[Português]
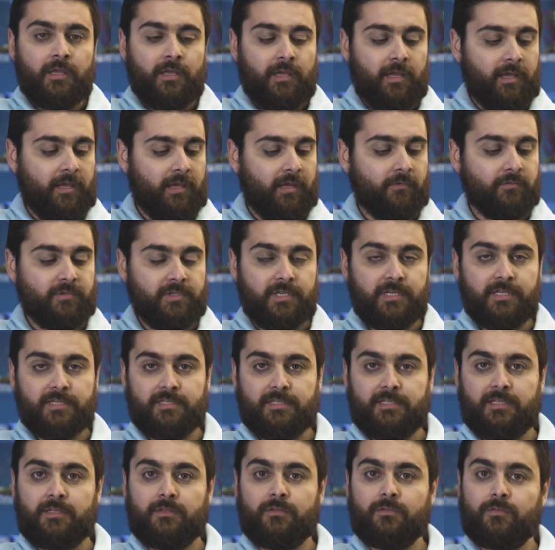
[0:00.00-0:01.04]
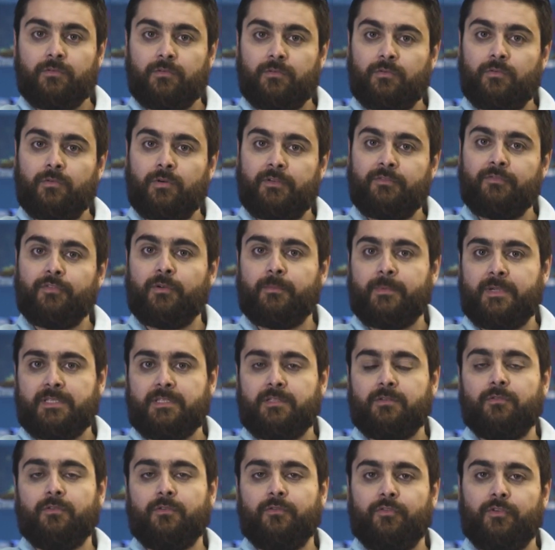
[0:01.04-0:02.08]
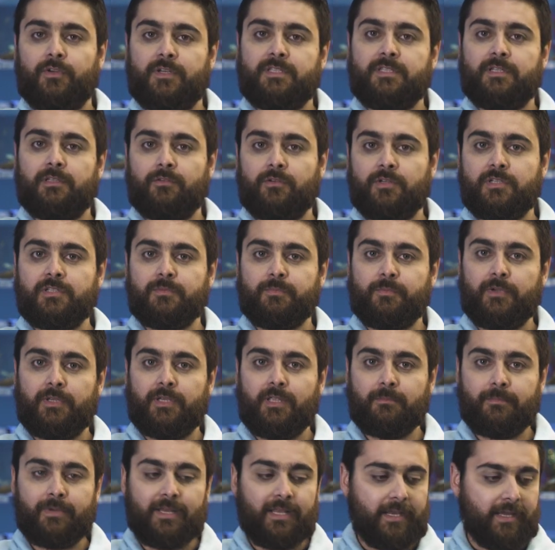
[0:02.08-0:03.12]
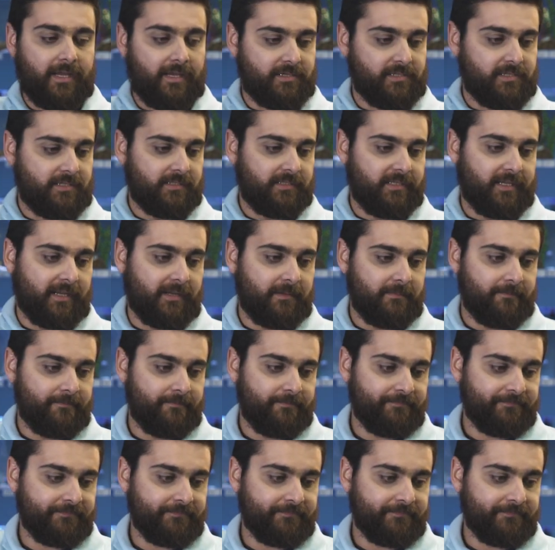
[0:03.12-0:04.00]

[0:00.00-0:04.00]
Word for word: é, utilizando a informação que o fornecedor dispõe na embalagem, tá?